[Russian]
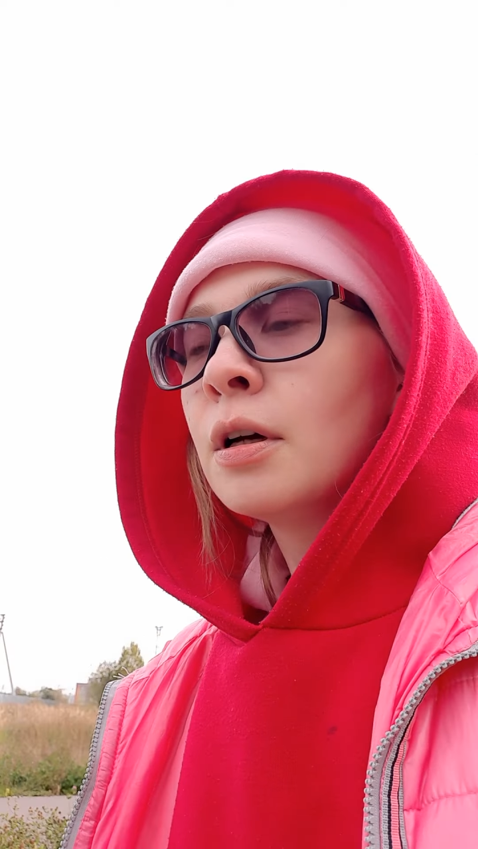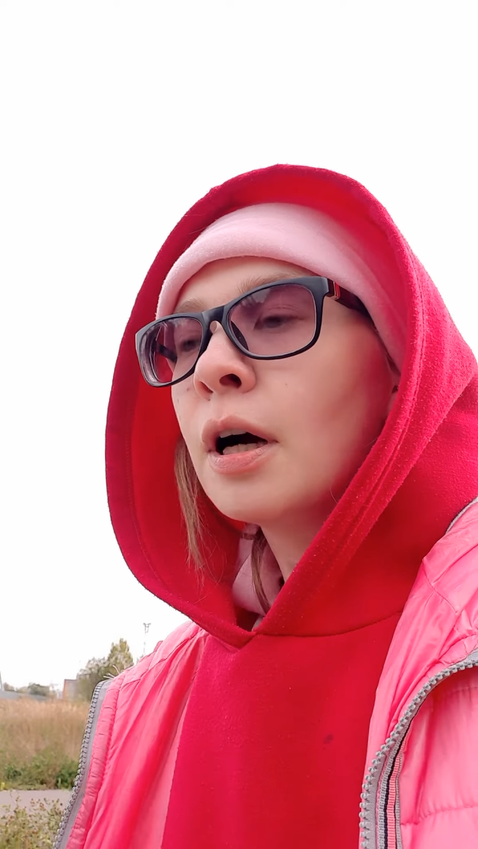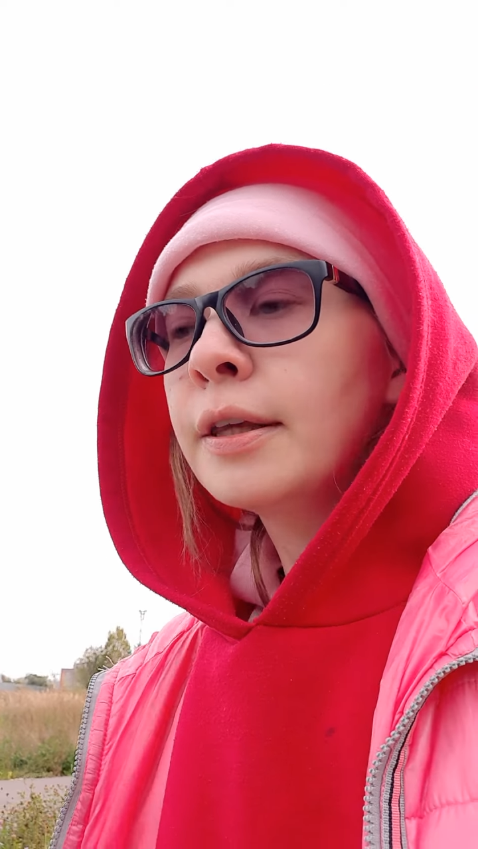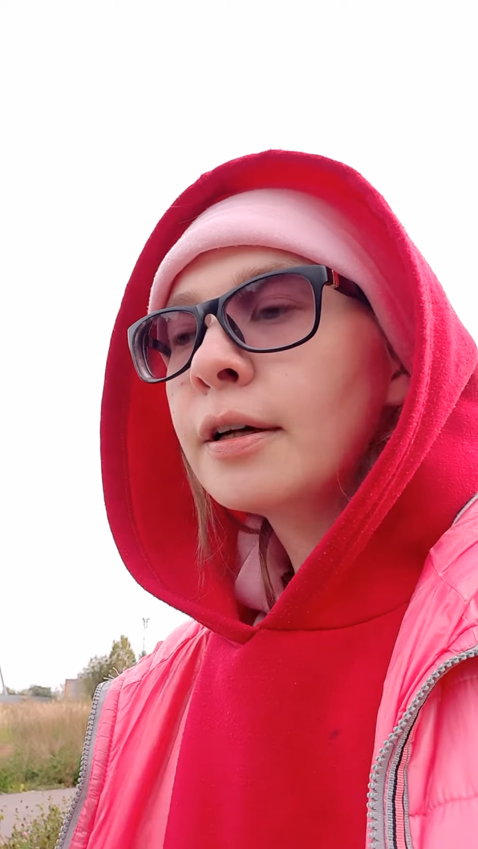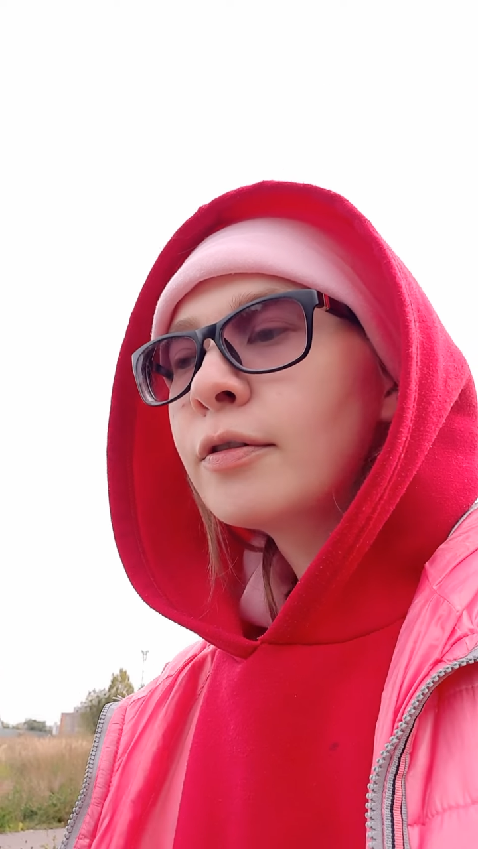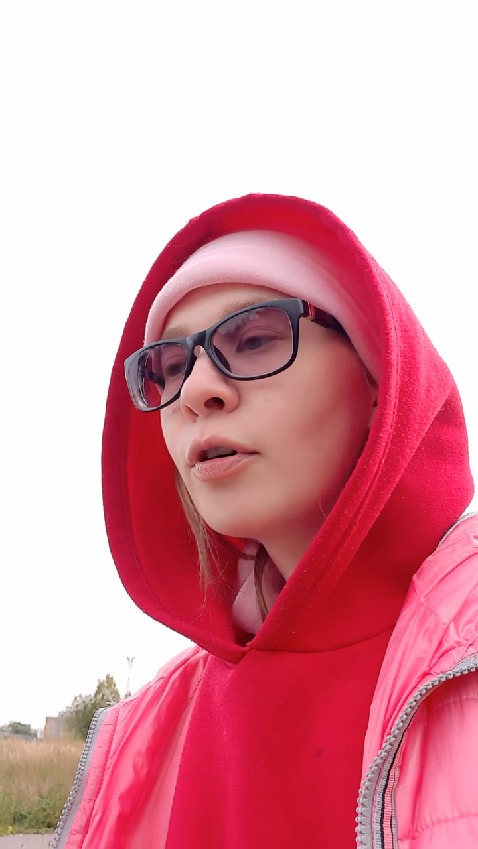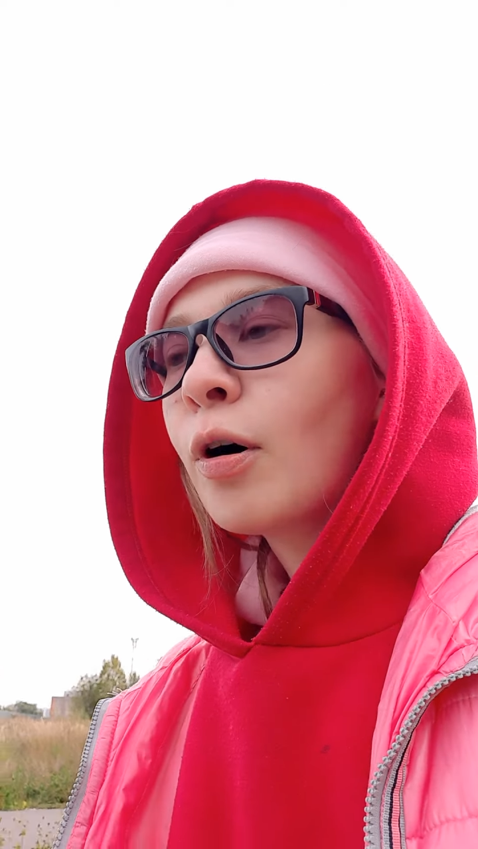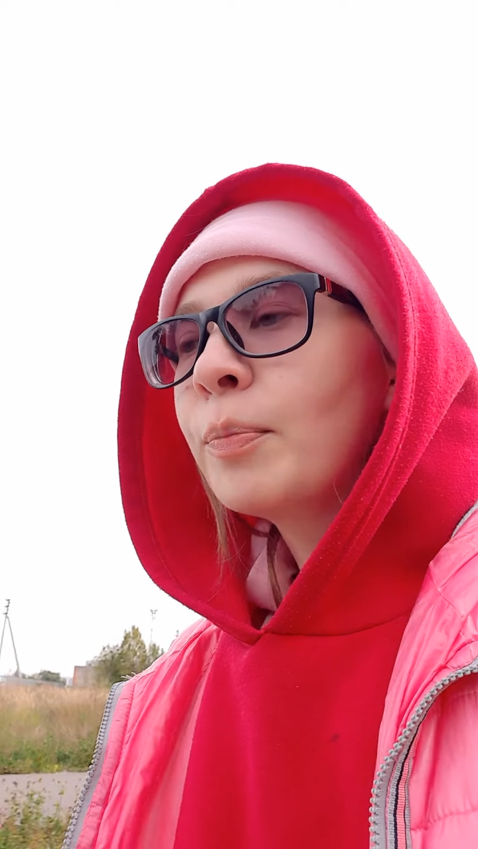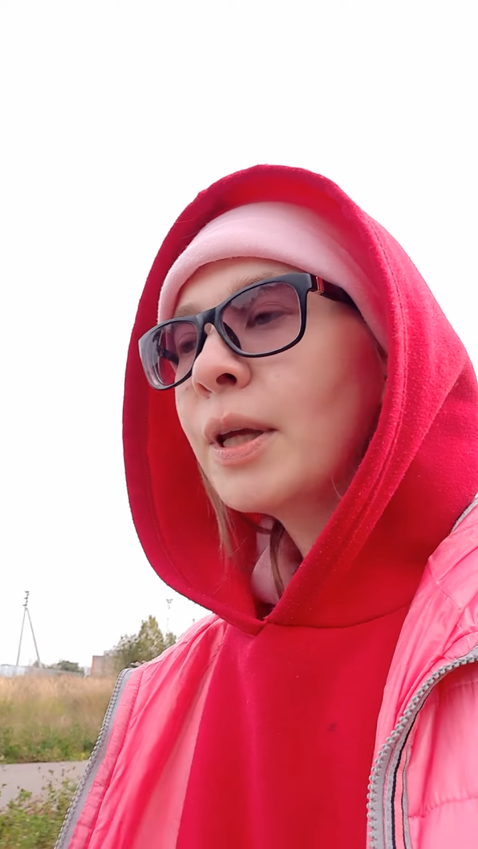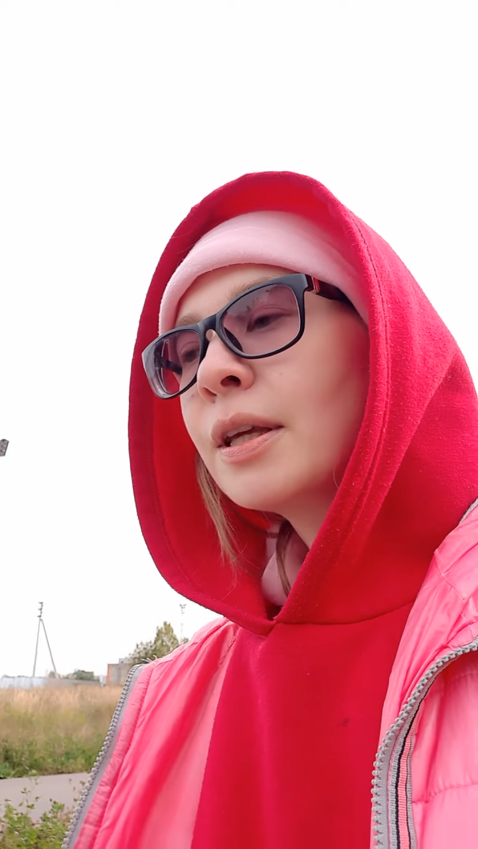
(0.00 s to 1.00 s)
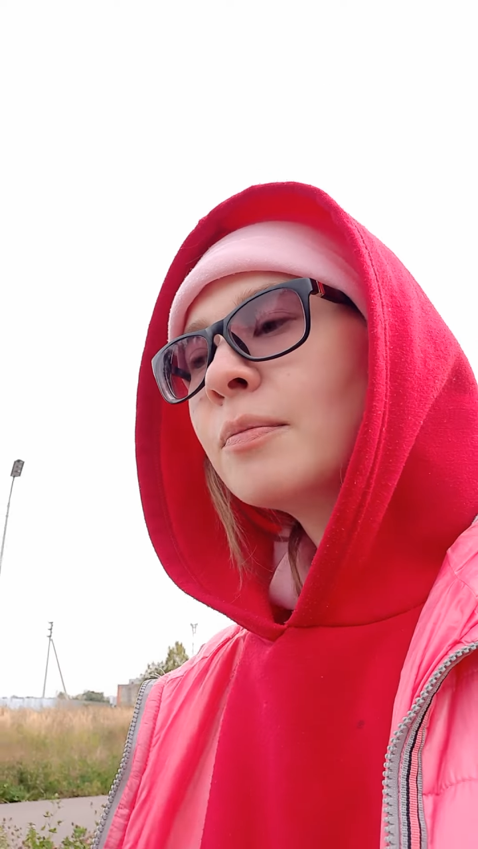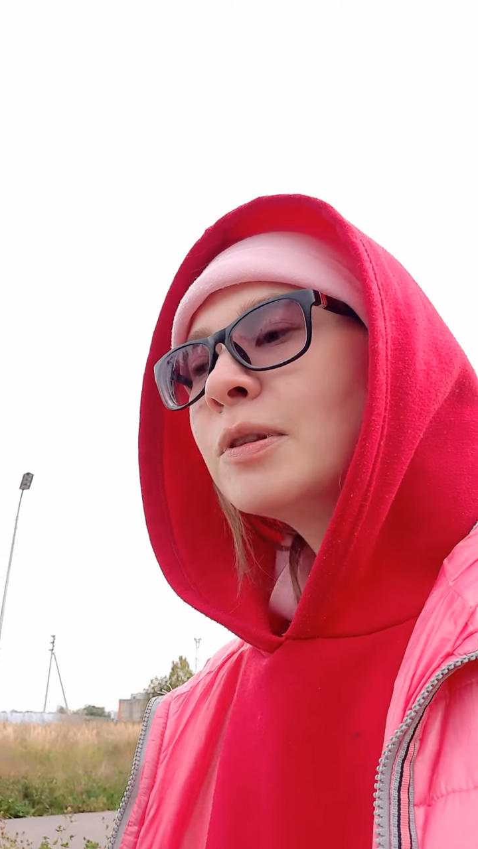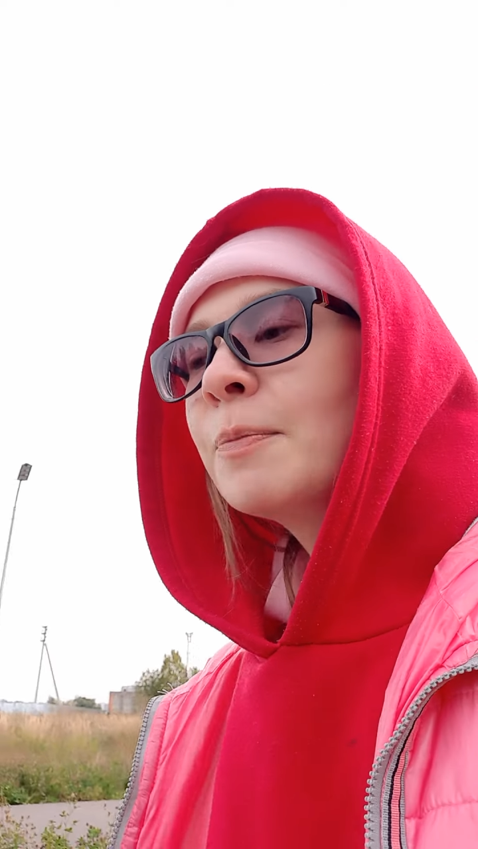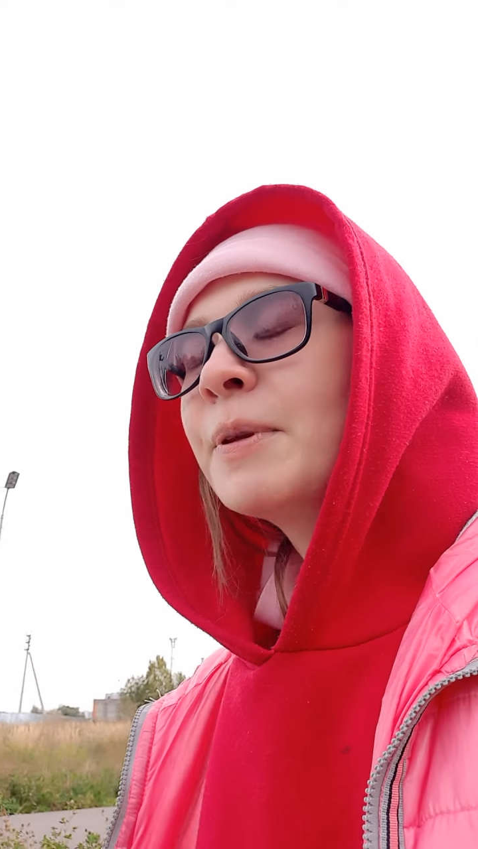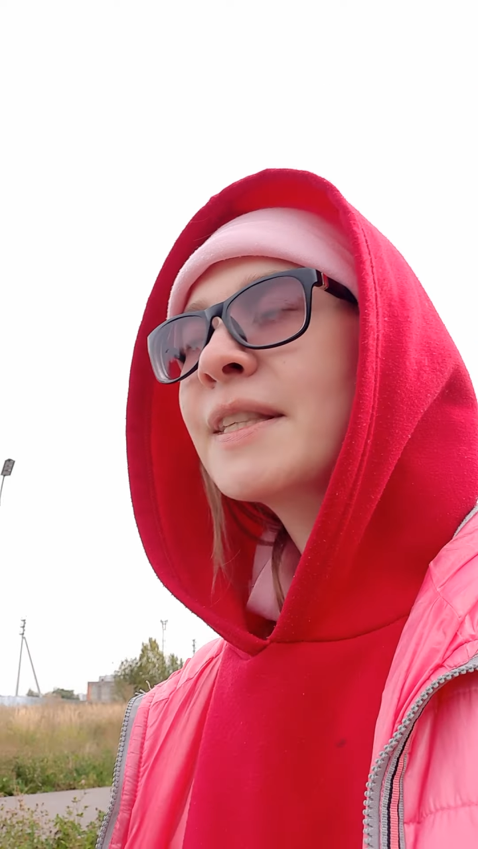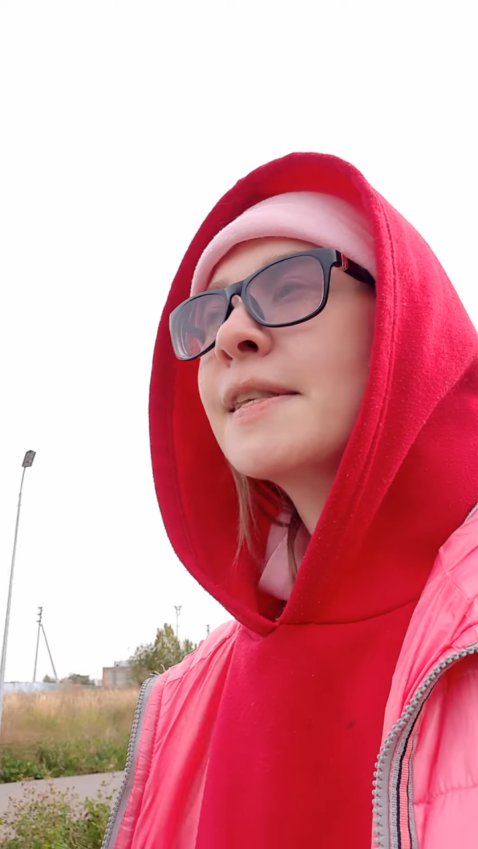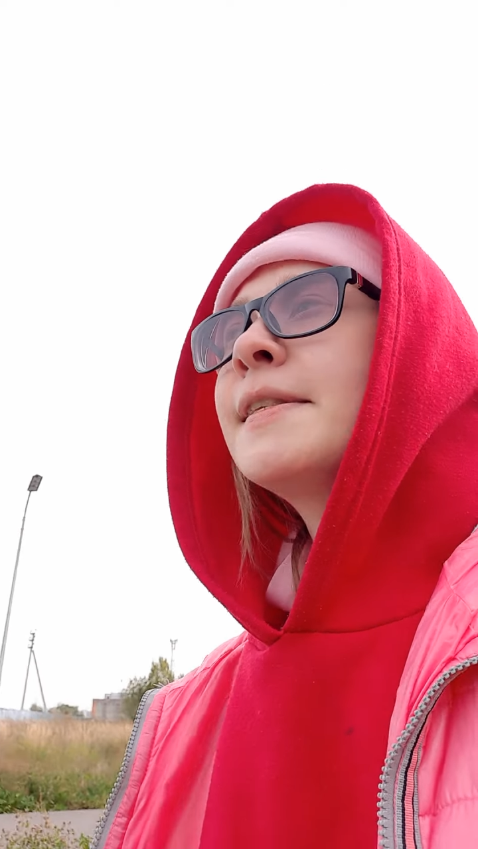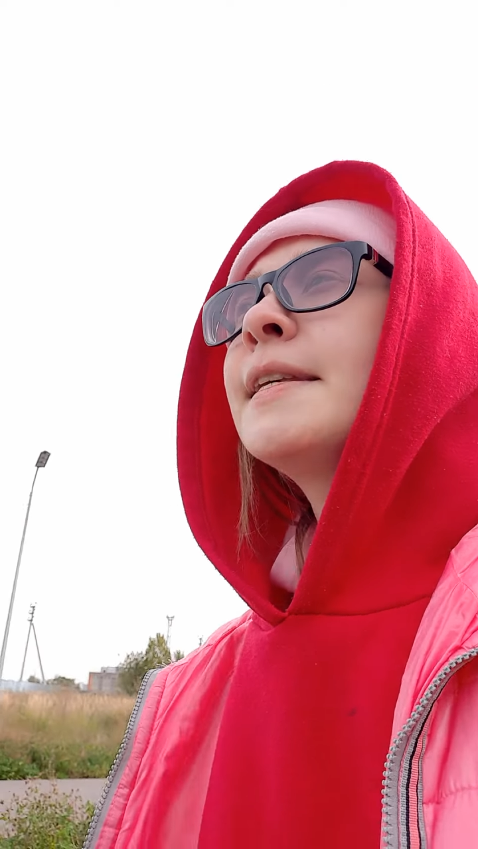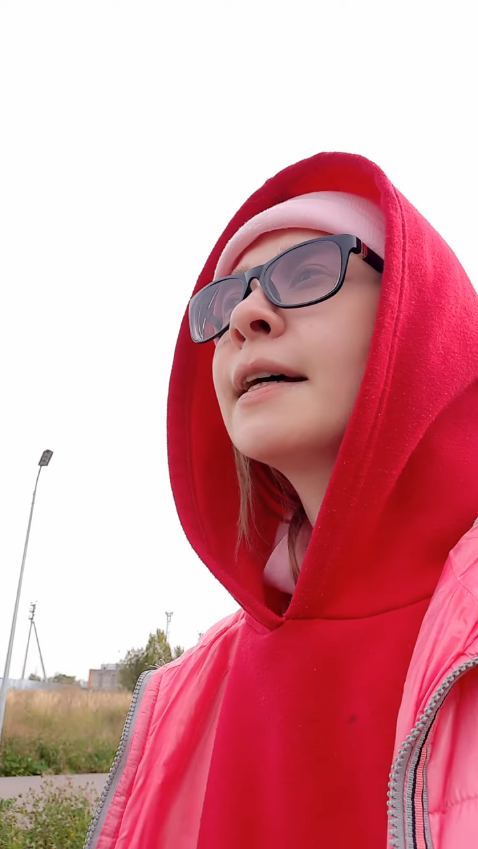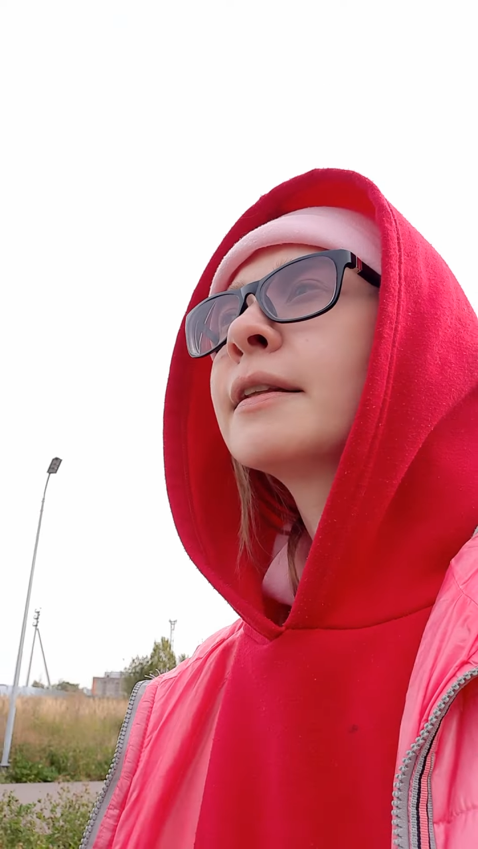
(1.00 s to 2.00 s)
А я говорю, а у меня не было
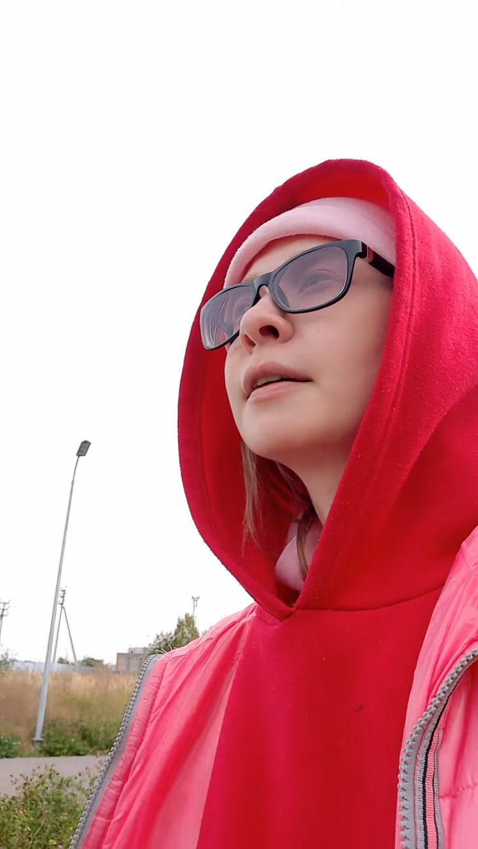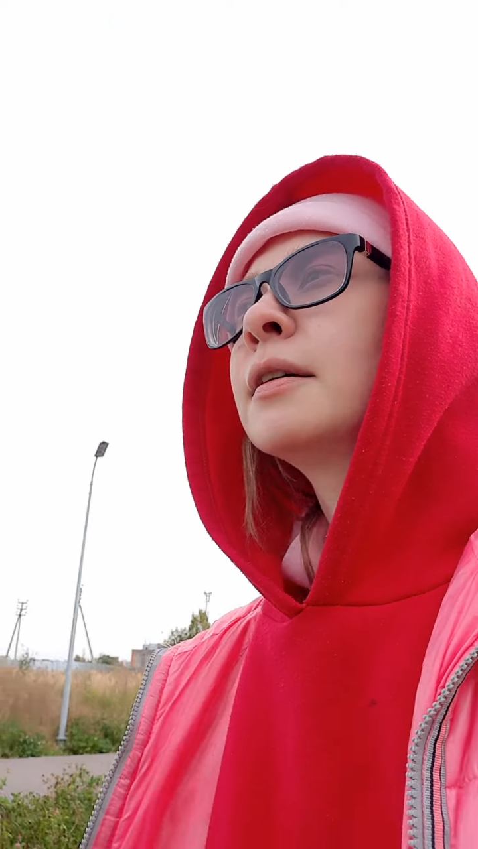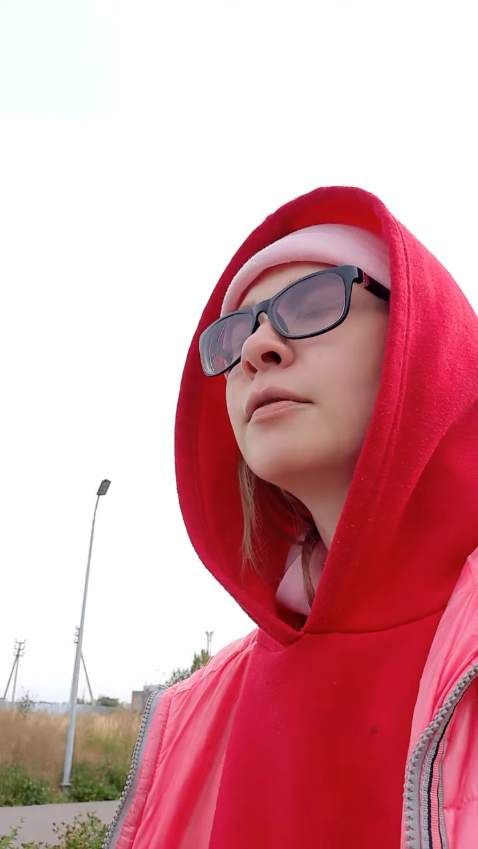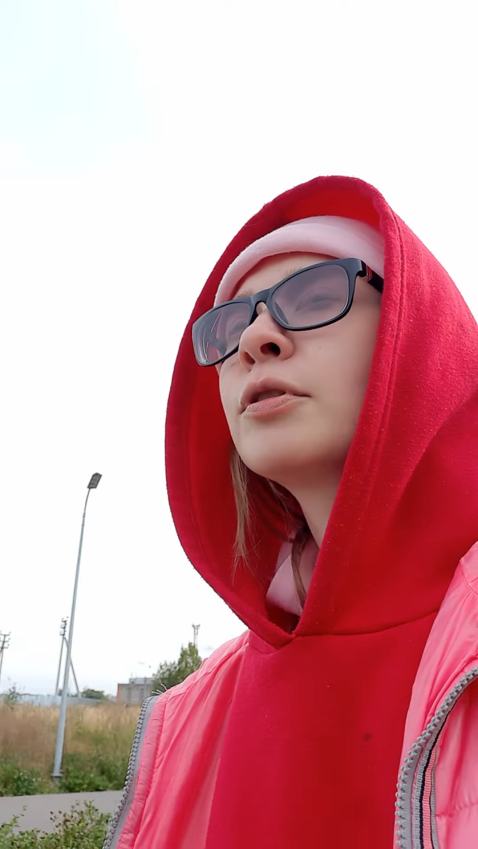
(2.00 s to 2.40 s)
прецедента.